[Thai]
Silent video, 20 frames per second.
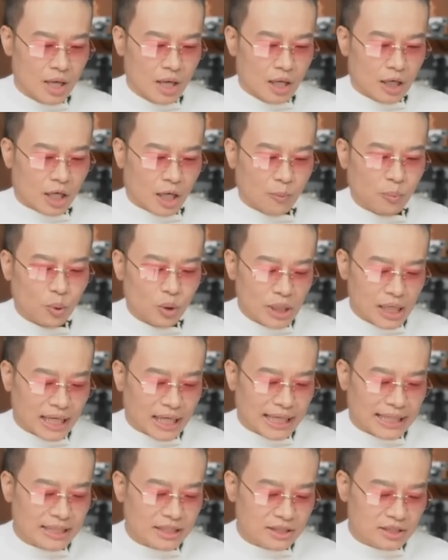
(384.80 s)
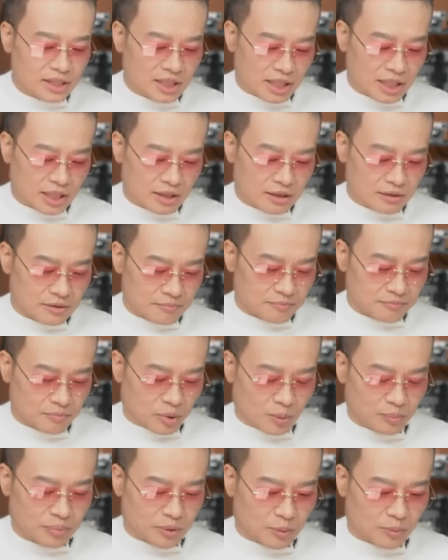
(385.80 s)
เขาพูดเรื่อง energy ผ
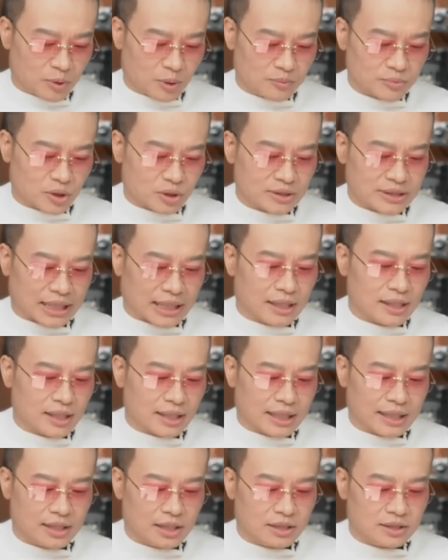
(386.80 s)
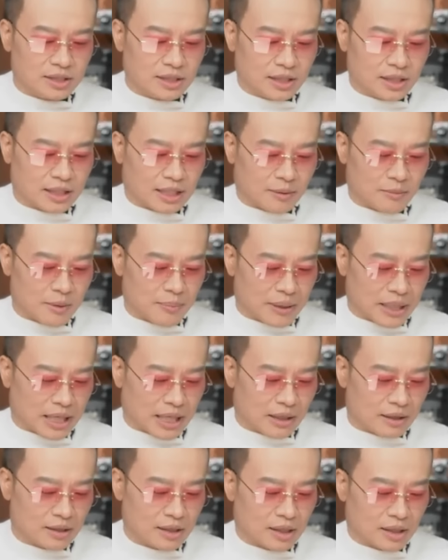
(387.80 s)
มผมผมสนใจเรื่อง energy ไงมีพลัง
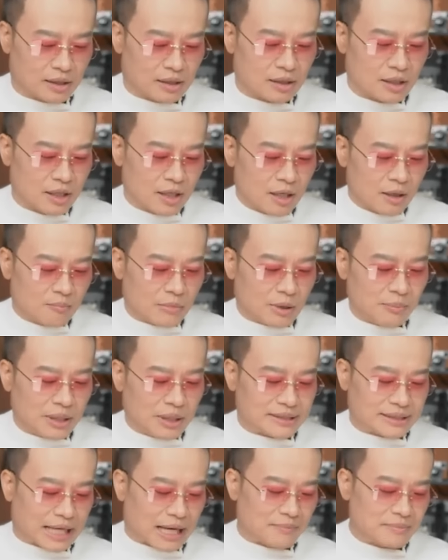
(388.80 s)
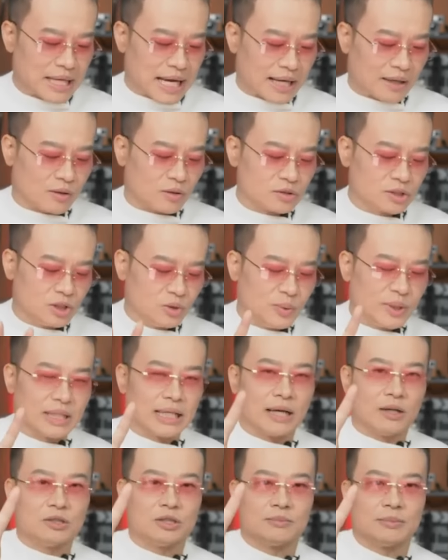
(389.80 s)
เรื่อง มันมี 3 อย่างของชีวิต
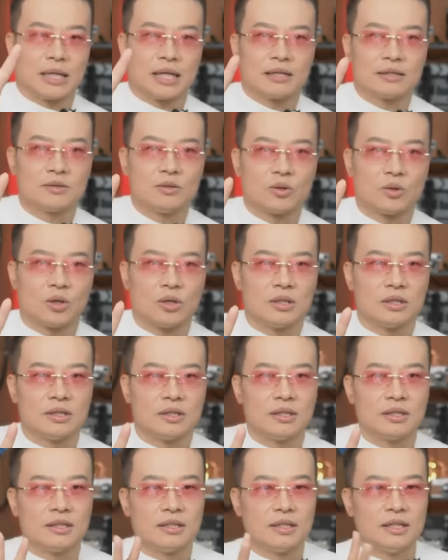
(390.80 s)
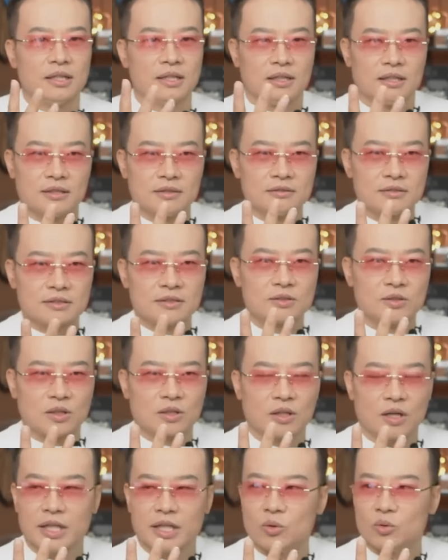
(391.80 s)
เราใช่ไหมทุกคนเออกฎ
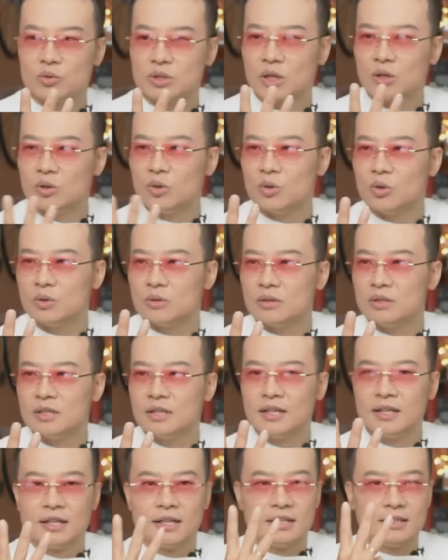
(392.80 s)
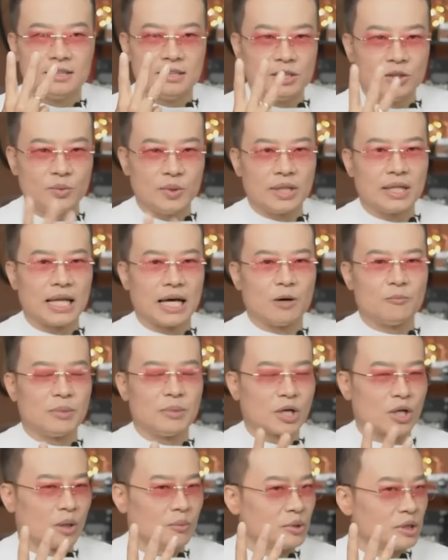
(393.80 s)
ข้อนี้คุณต้องรู้ ชีวิตเราป
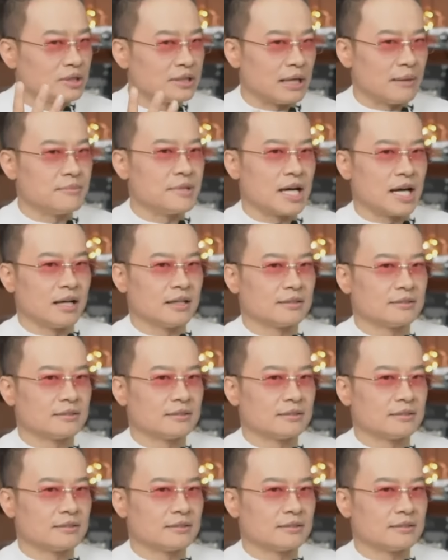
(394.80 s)
ระกอบด้วย3อย่าง